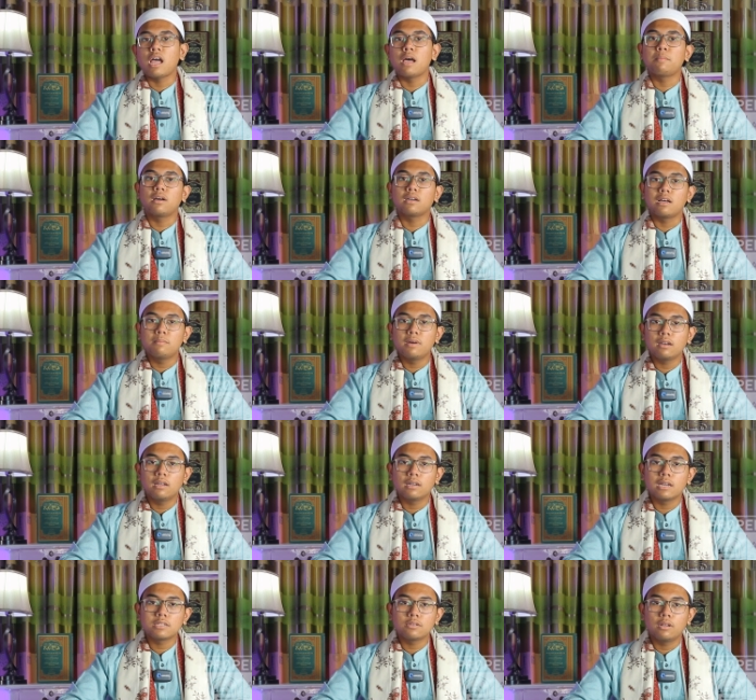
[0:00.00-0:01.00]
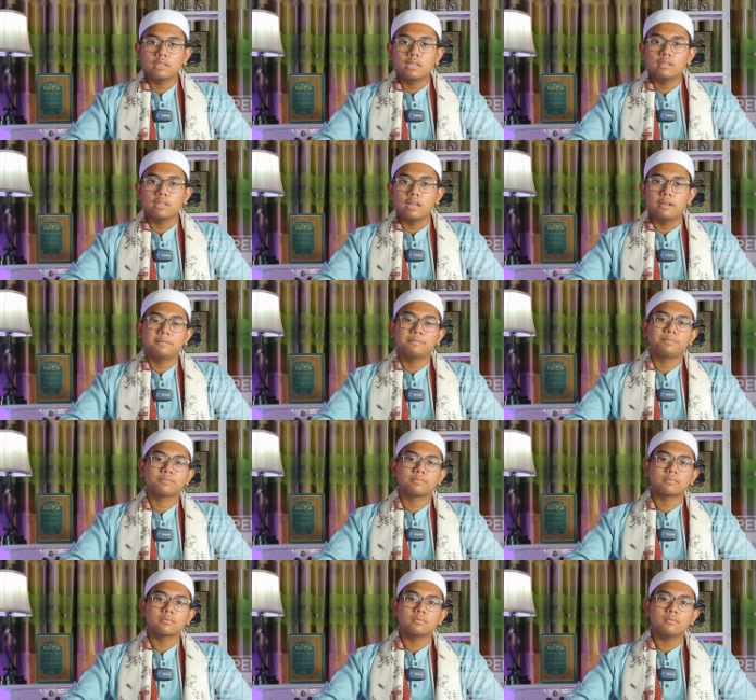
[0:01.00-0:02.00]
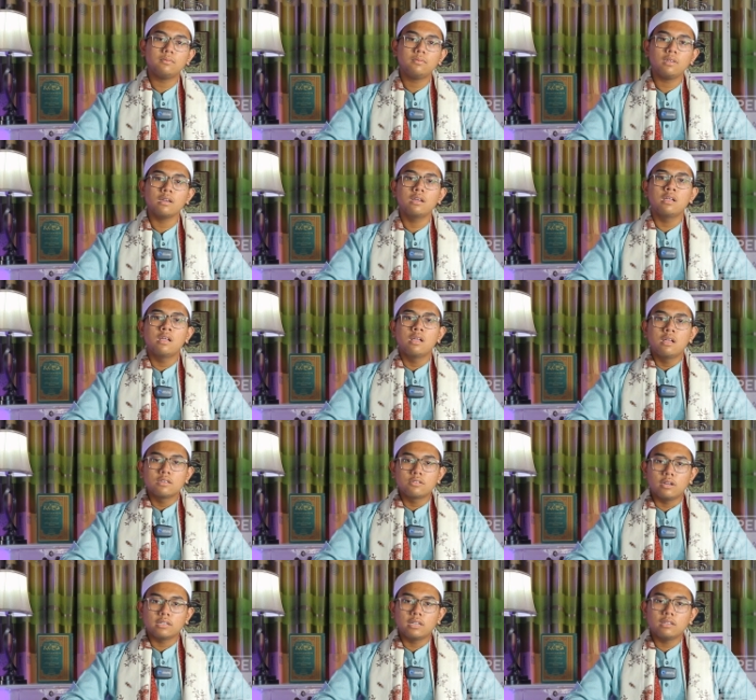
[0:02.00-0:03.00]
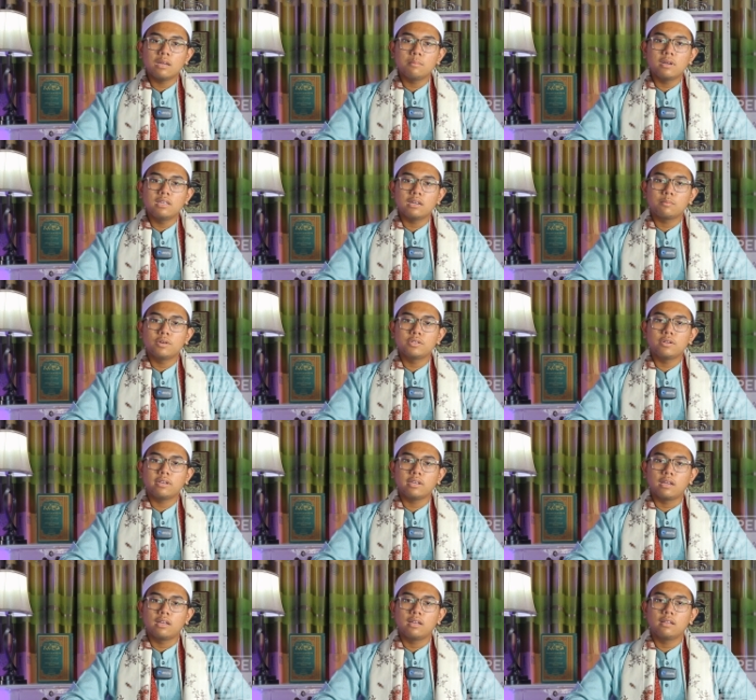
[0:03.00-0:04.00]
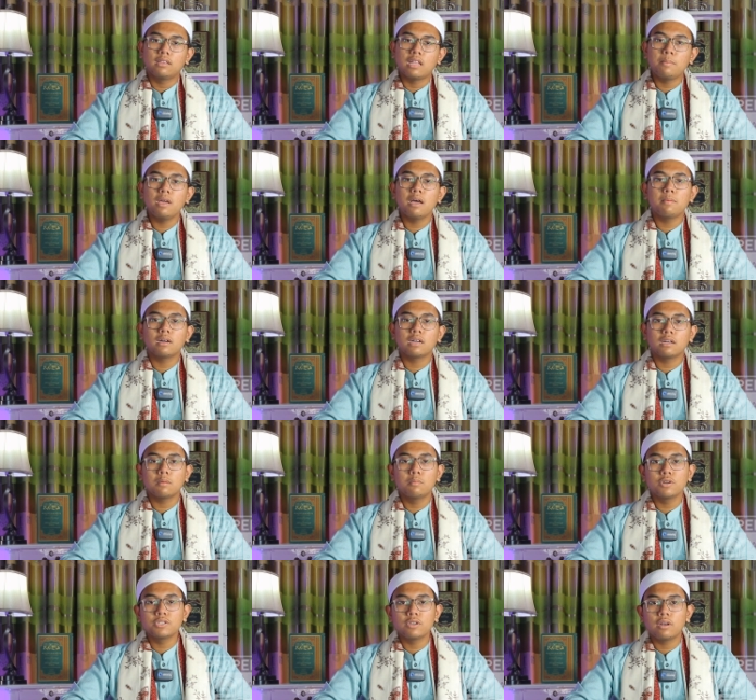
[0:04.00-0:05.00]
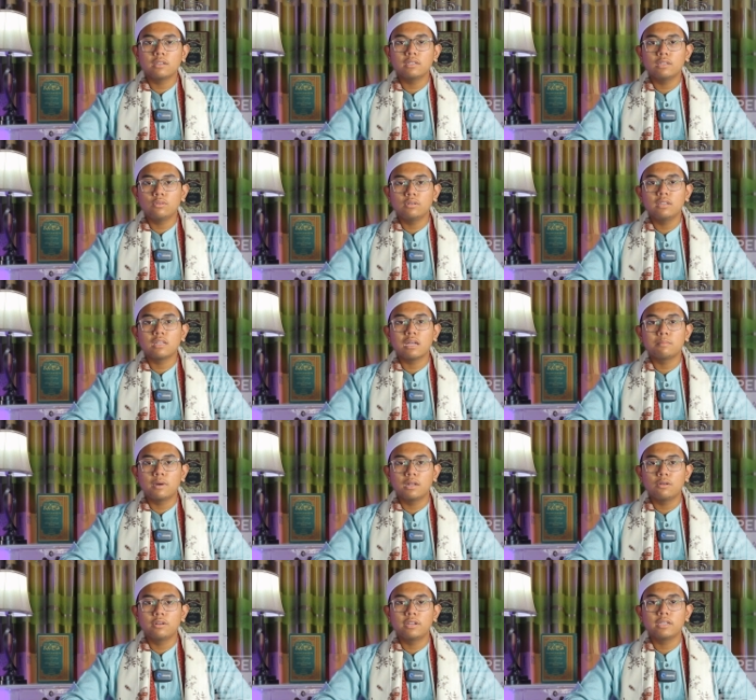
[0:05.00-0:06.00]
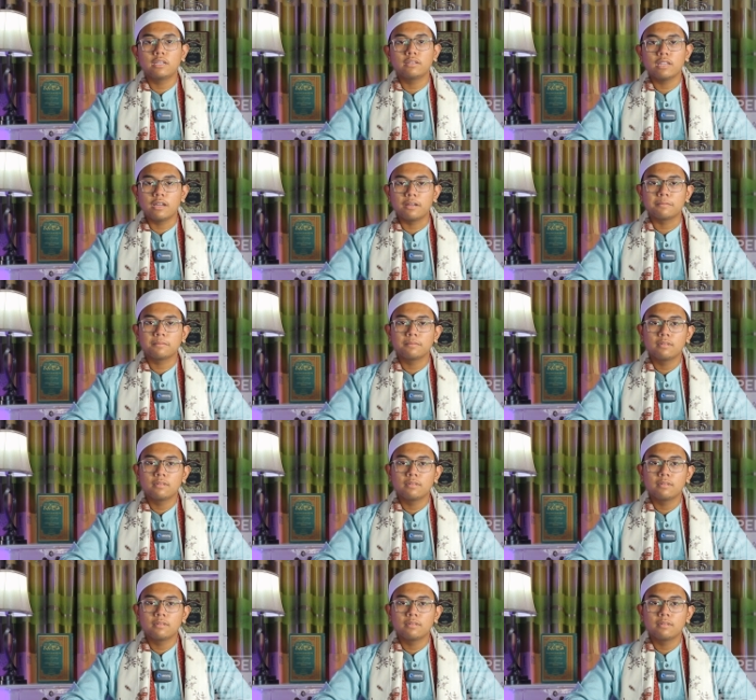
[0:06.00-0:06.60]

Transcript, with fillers: apa kabar dengan sholat kita? Sholat kita banyak bocornya, tapi apakah kebocoran itu ditambal oleh kita?